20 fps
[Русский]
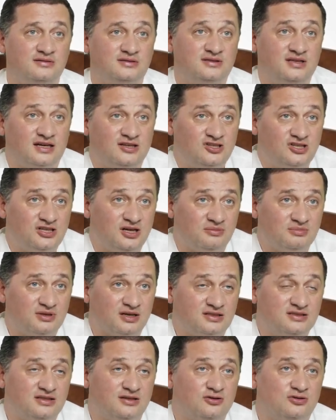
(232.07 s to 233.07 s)
Зачем
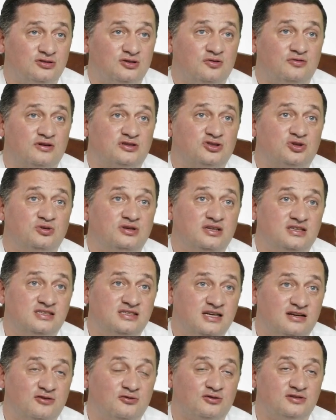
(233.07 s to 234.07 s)
так серьезно? У вас что, нет
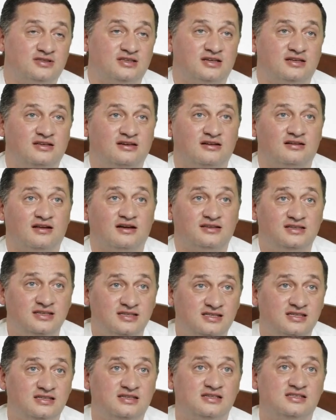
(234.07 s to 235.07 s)
серьезных дел?
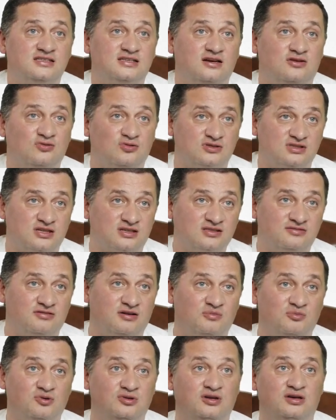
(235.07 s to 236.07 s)
Отнеситесь серьезно к
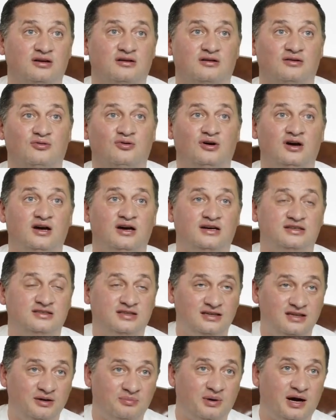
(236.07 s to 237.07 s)
своему телу.
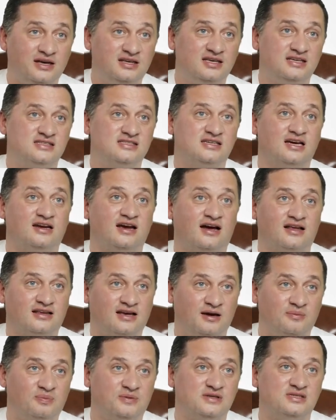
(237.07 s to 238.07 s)
Занимайтесь
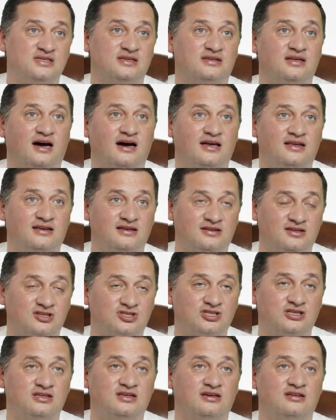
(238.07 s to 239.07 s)
зарядкой, приседайте,
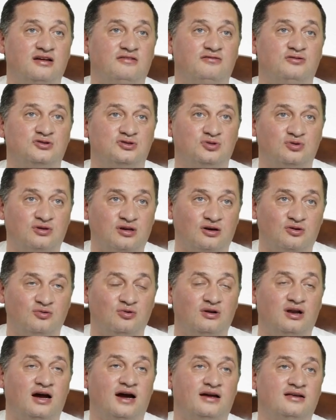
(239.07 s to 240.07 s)
дышите на воздухе,
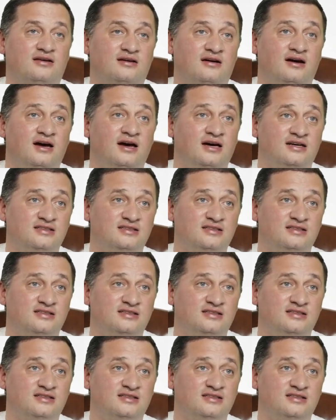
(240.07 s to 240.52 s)
гуляйте.